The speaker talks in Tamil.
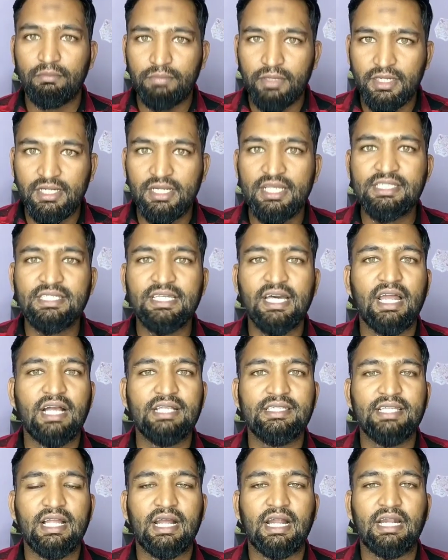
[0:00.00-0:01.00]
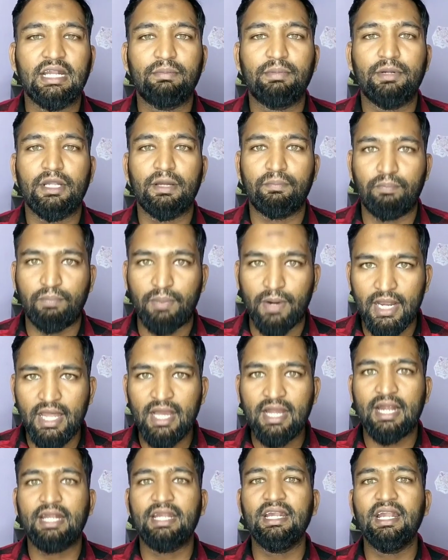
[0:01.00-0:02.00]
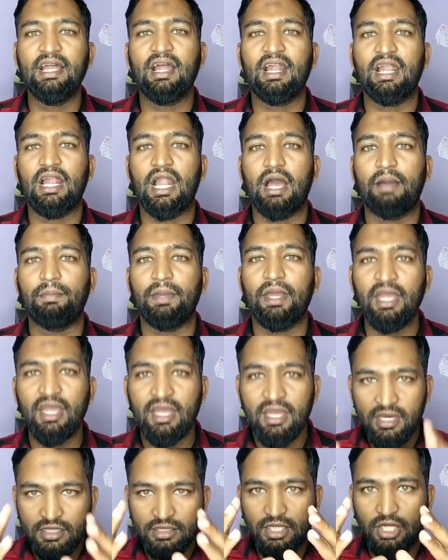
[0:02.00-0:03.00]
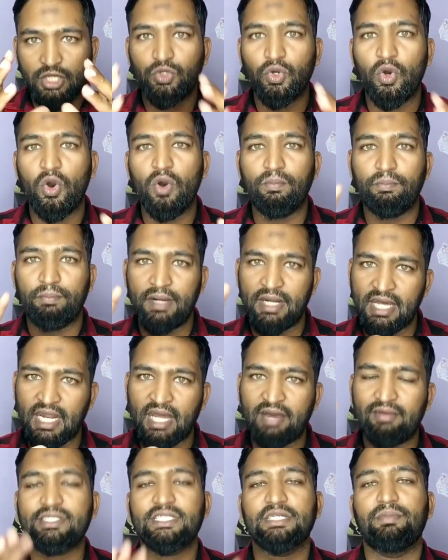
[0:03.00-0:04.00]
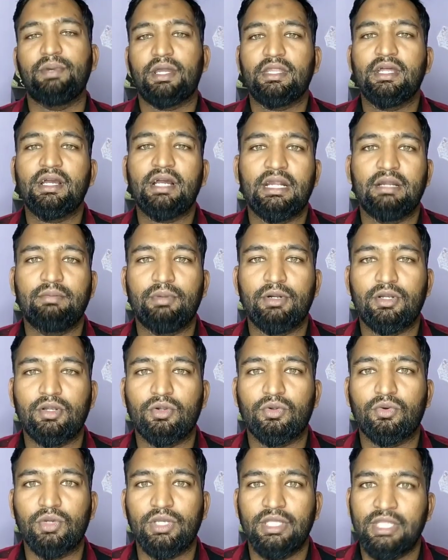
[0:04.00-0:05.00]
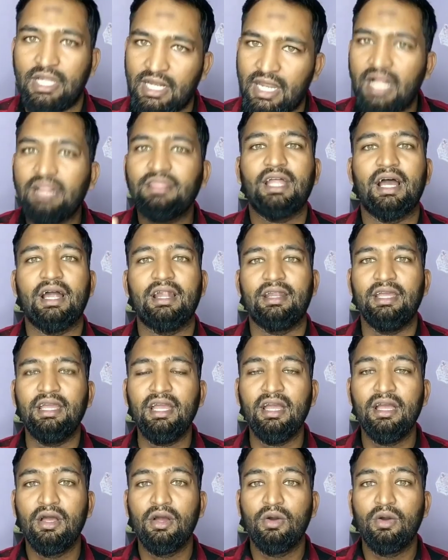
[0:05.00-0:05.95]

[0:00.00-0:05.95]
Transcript: பிரிட்டிஷார் ஆட்சியில் கட்டப்பட்ட பல கட்டிடங்கள் எல்லாமே இந்த டோம் மினரா வச்ச மாதிரி தான் கட்டப்பட்டிருக்கும் இதெல்லாம் தாண்டி